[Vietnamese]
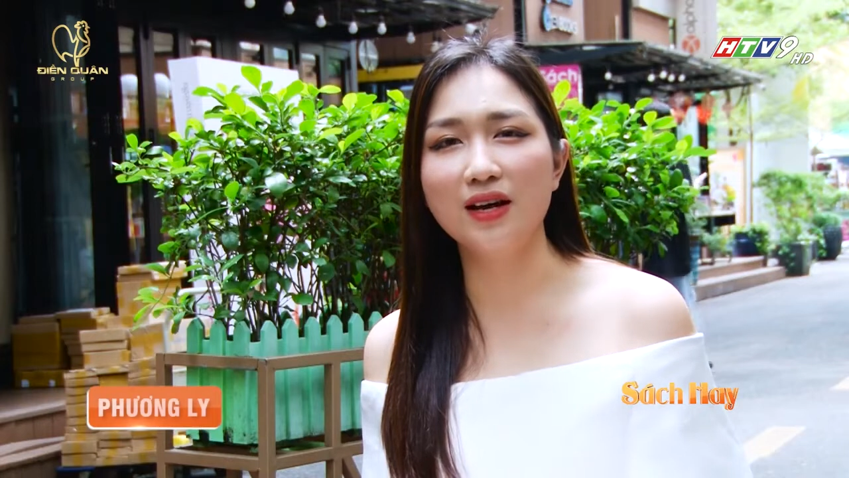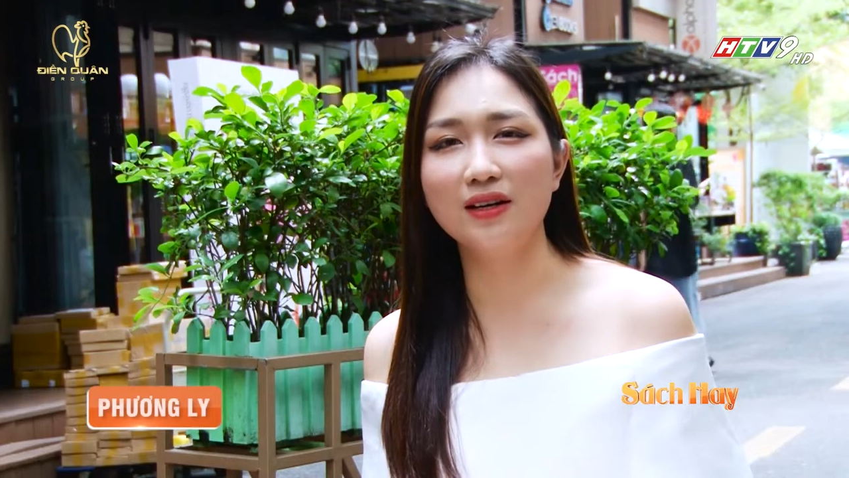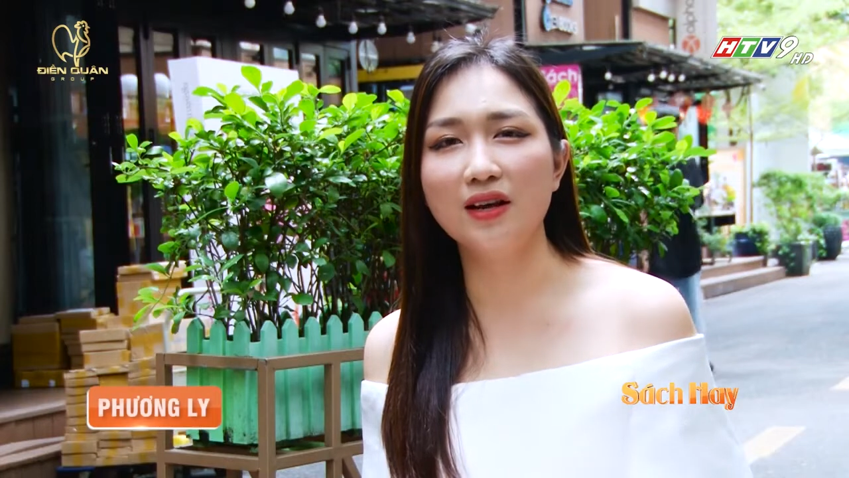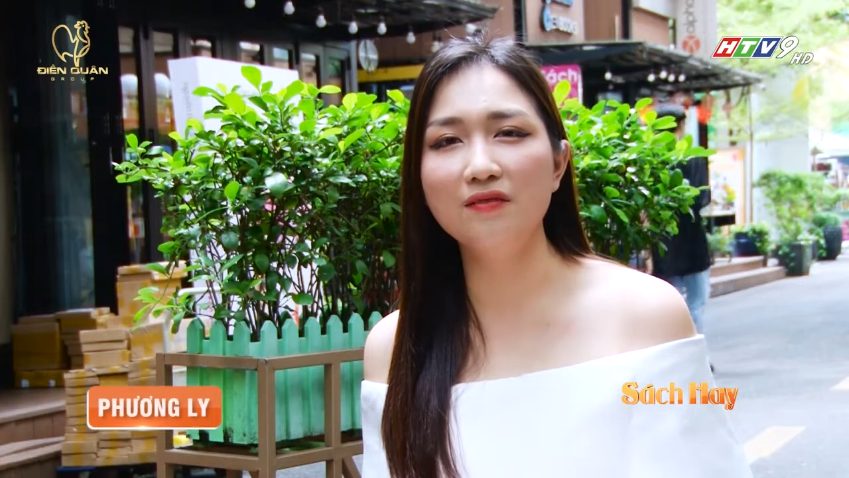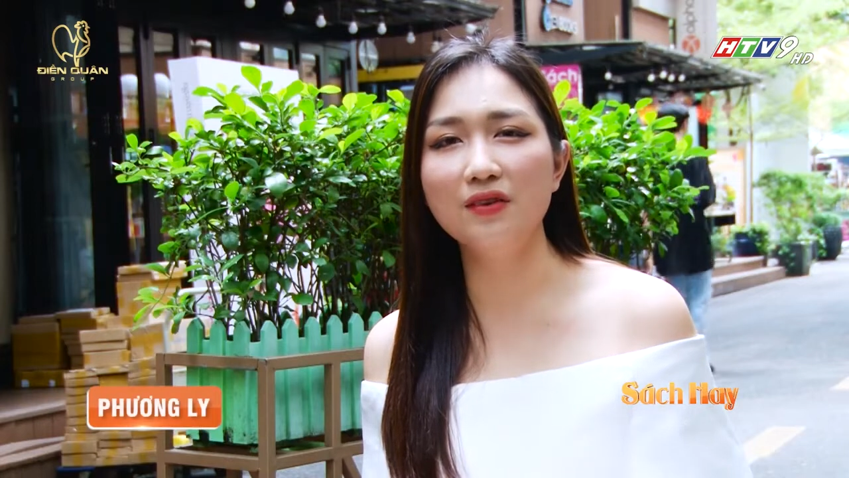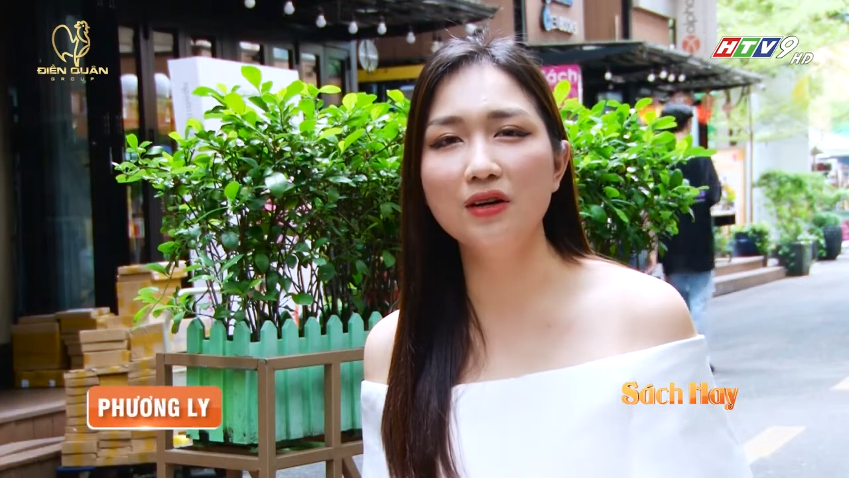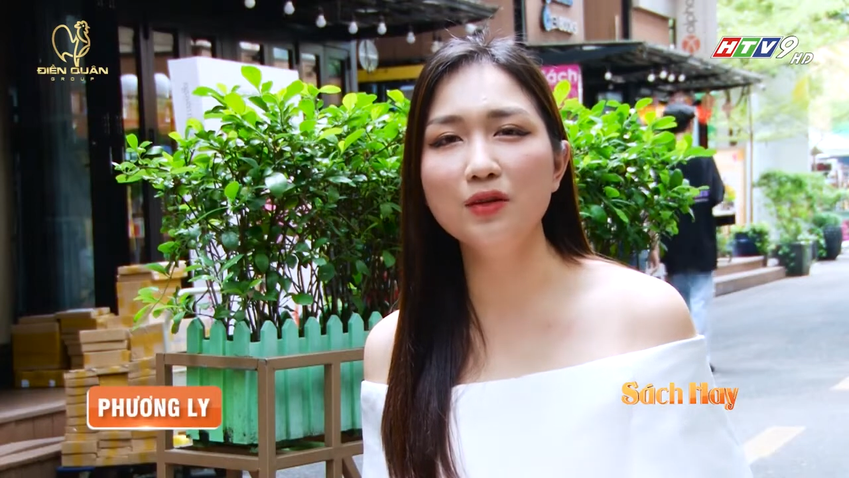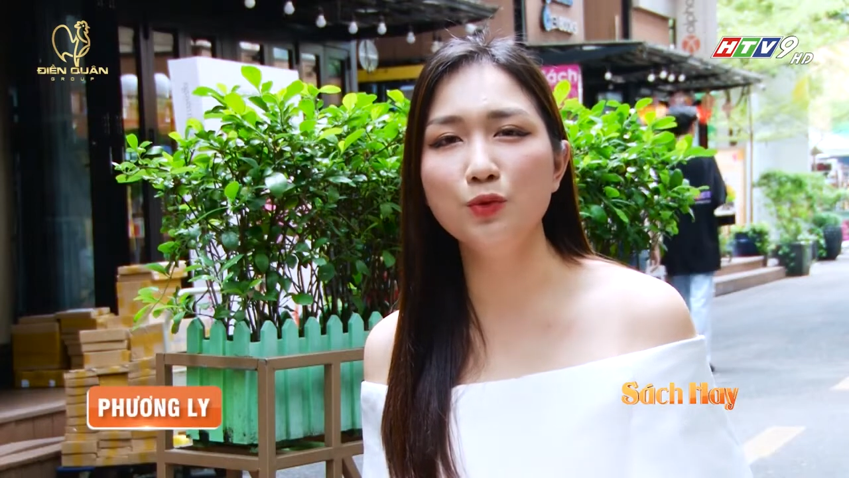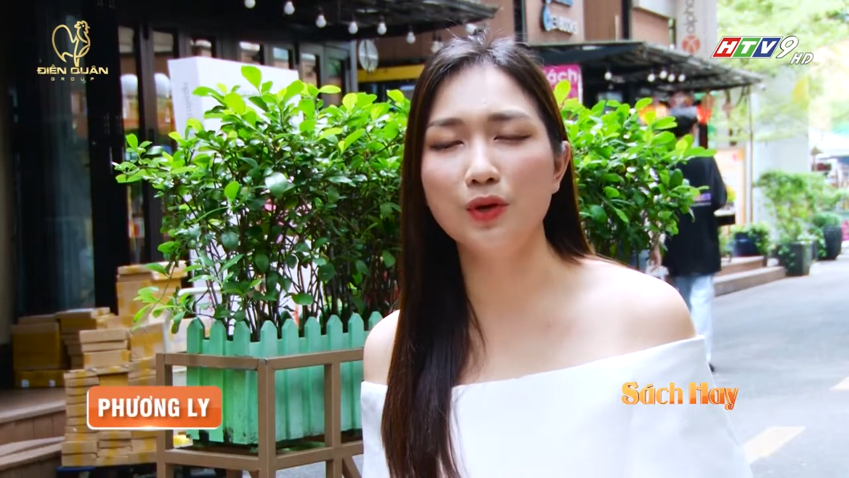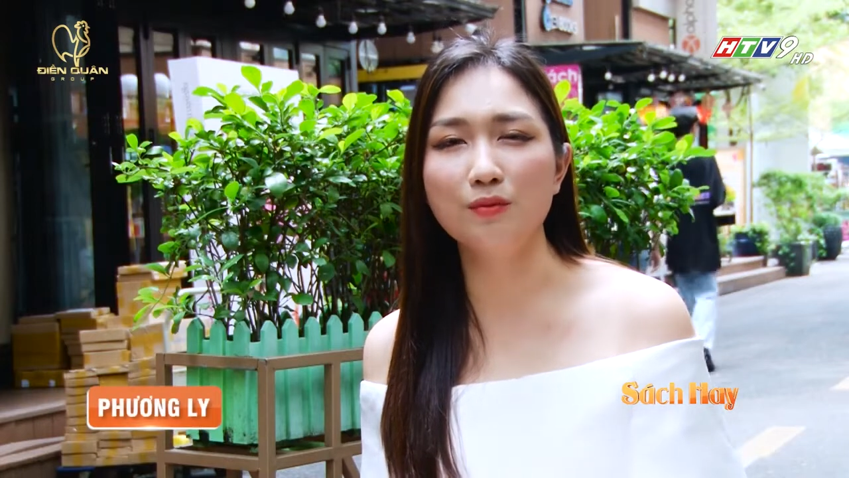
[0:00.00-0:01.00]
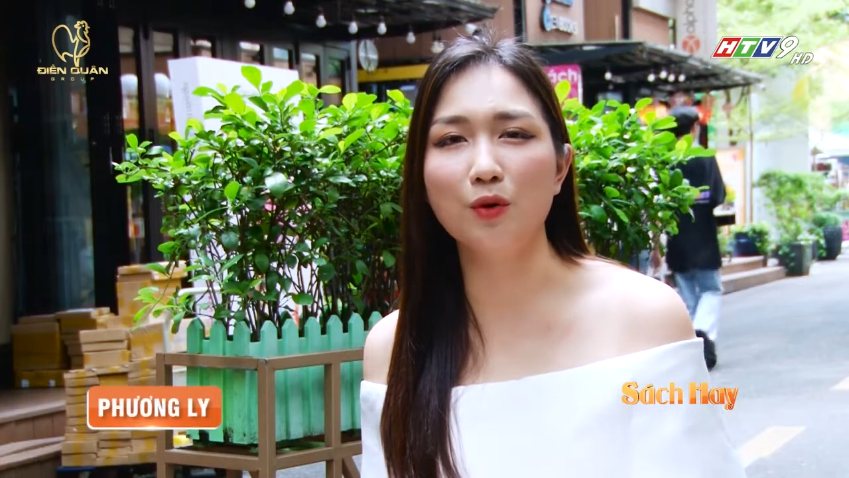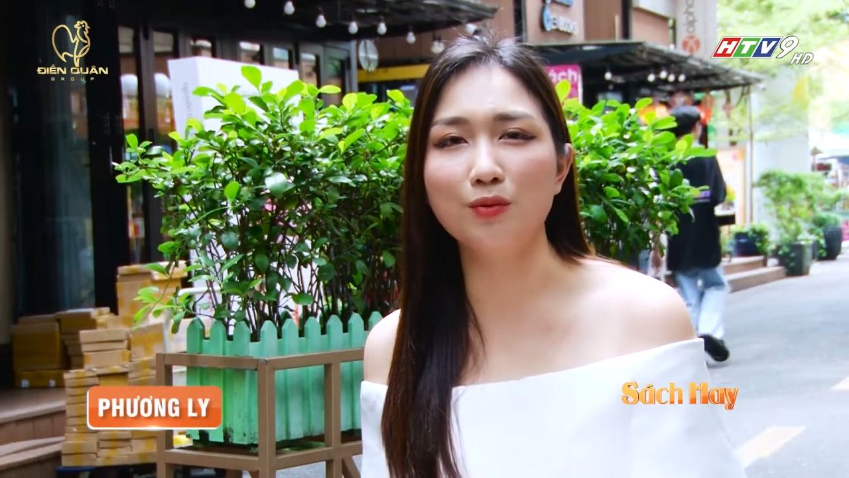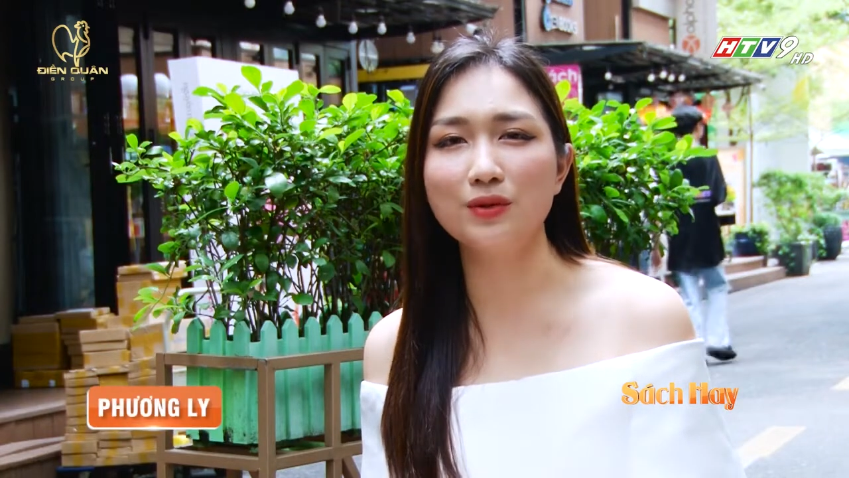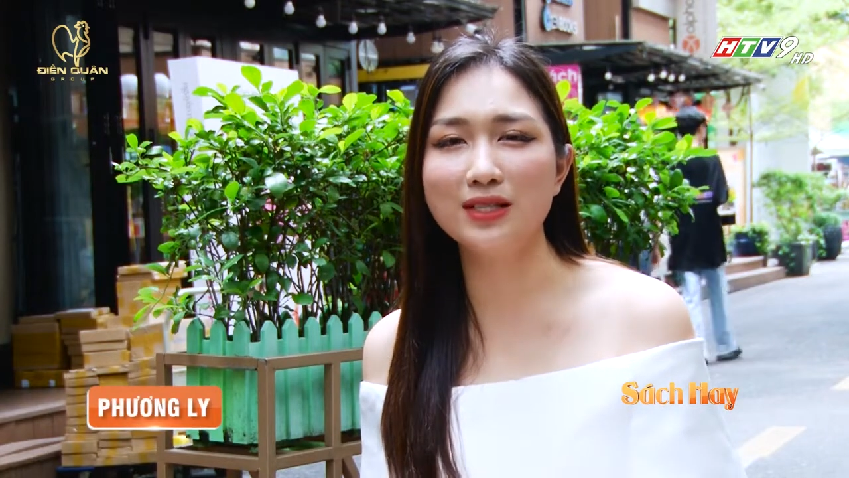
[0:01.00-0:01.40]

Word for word: đang đến với chuyên mục